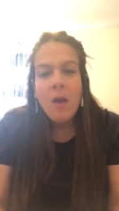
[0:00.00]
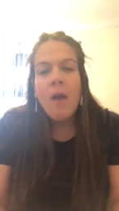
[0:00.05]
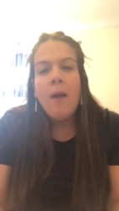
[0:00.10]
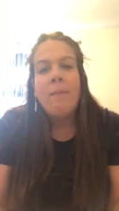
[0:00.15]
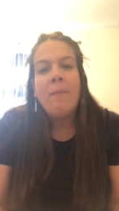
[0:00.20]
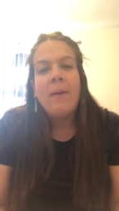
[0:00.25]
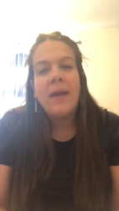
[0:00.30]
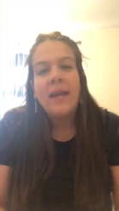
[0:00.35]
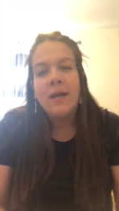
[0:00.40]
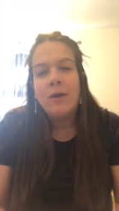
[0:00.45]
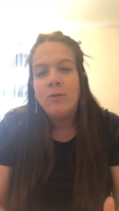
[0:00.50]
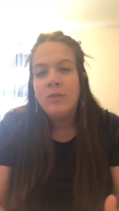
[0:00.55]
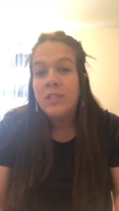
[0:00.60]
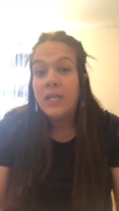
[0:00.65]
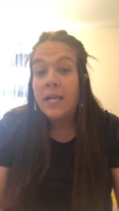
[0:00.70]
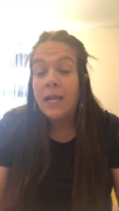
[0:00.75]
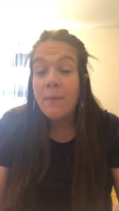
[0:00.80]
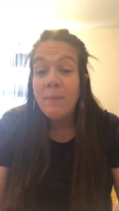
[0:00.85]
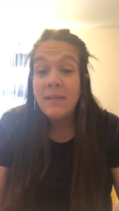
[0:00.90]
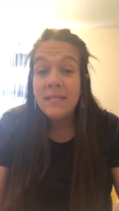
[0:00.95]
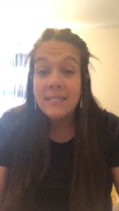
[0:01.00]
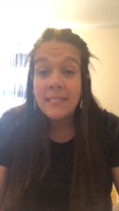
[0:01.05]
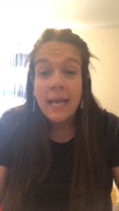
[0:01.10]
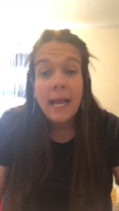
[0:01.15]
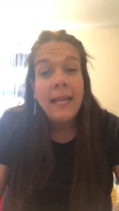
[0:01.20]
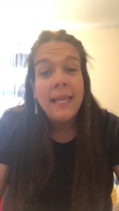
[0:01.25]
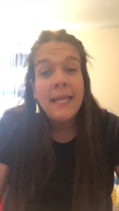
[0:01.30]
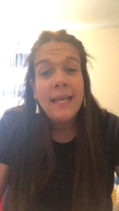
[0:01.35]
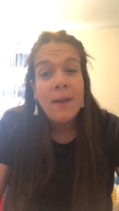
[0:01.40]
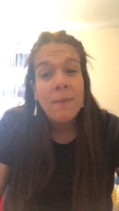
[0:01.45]
para escuchar a mis
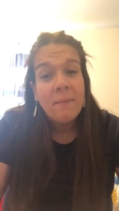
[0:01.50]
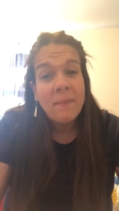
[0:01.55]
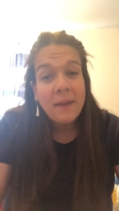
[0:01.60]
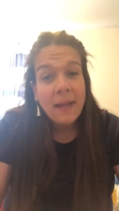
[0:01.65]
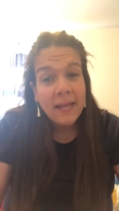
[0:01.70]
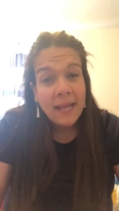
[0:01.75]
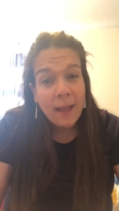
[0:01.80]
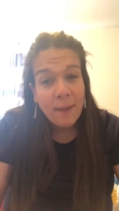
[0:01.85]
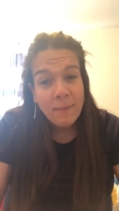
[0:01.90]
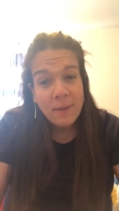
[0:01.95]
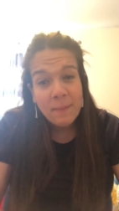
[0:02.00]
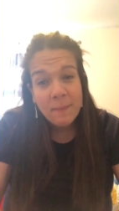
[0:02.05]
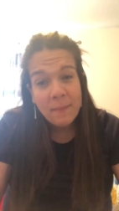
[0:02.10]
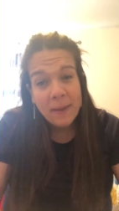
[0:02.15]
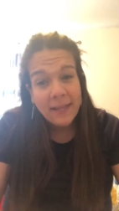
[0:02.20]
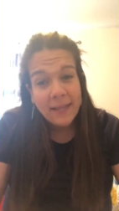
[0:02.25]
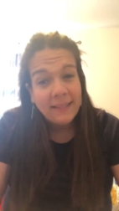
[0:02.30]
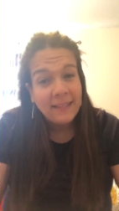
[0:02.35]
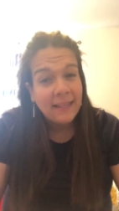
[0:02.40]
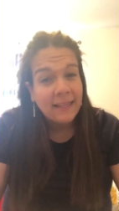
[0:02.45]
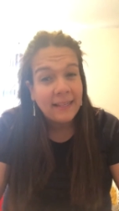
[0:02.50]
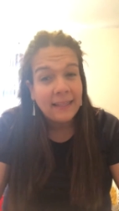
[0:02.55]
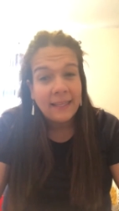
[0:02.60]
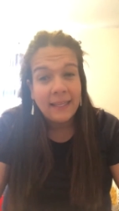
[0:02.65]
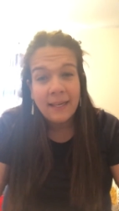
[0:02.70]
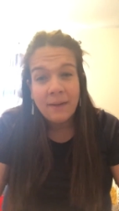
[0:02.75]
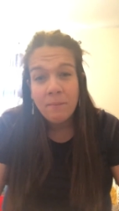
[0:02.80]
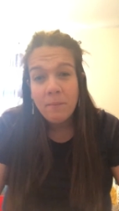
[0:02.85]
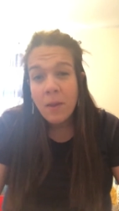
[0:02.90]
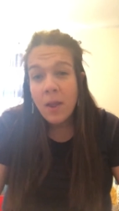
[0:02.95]
Sally y a, a, mis Maite que
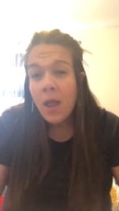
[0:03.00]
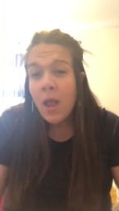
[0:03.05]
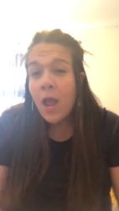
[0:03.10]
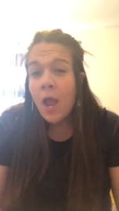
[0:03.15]
tienen